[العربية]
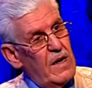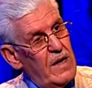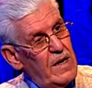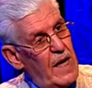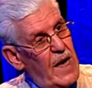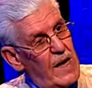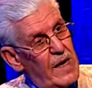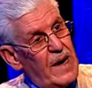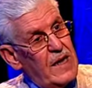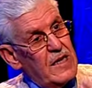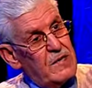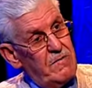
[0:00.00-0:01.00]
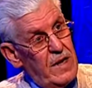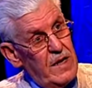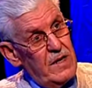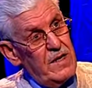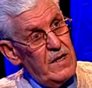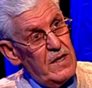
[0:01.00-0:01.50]
الأخ رئيس
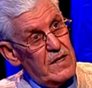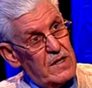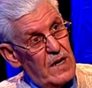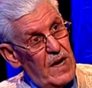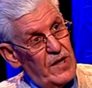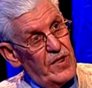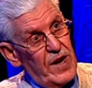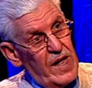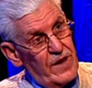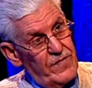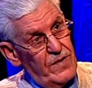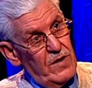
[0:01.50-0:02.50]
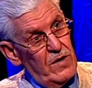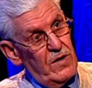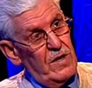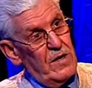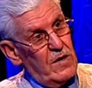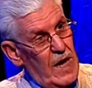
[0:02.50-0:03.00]
بلدية أضرار
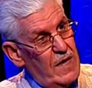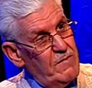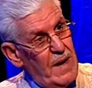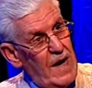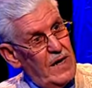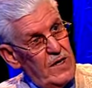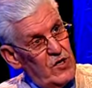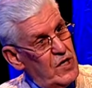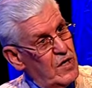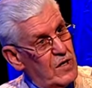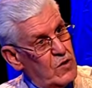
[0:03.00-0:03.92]
في كان معي الشيخ